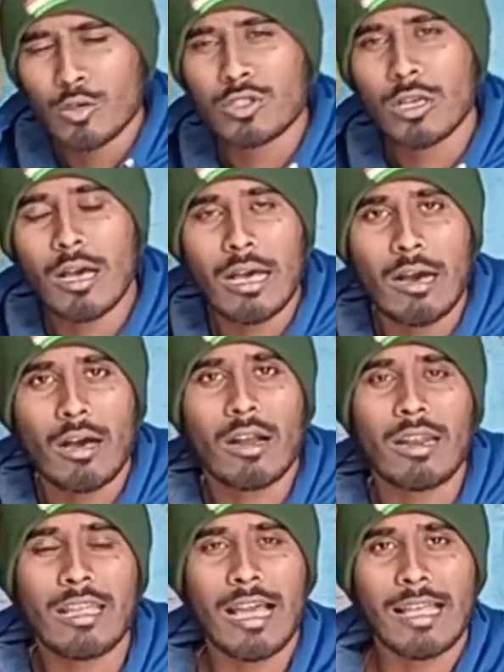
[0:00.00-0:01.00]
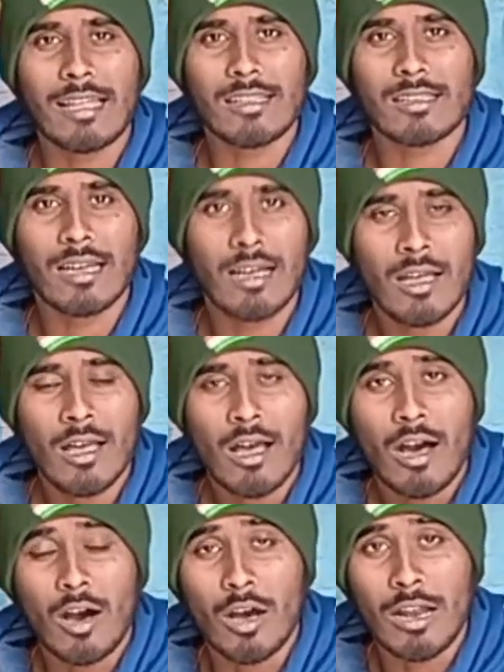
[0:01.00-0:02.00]
कुछ अर्निंग आ जाता था
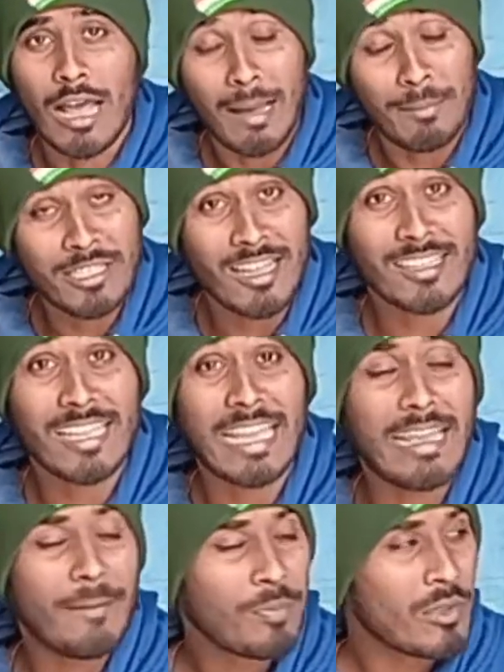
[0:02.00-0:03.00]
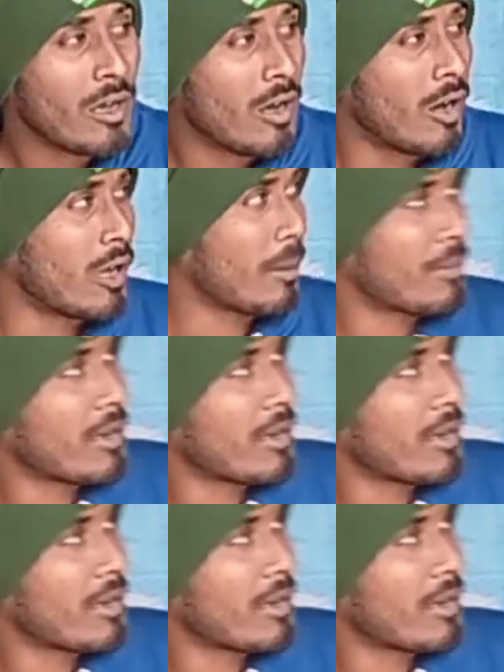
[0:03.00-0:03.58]
और आ भी जाता है और